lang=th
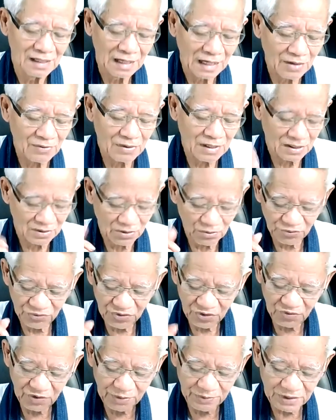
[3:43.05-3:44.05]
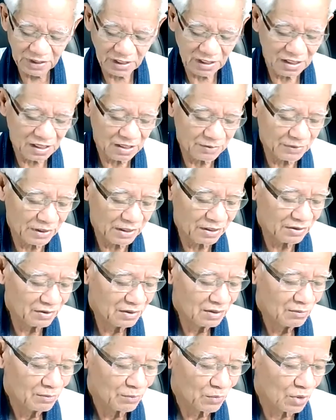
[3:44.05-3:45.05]
เอาละดูซิว่ามันจะหายไหม
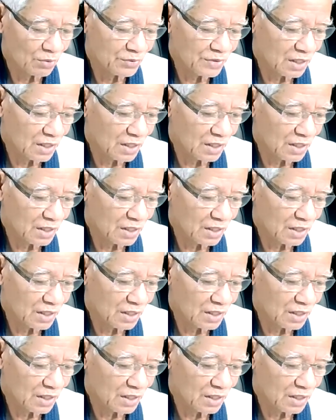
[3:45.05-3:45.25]
พร้อม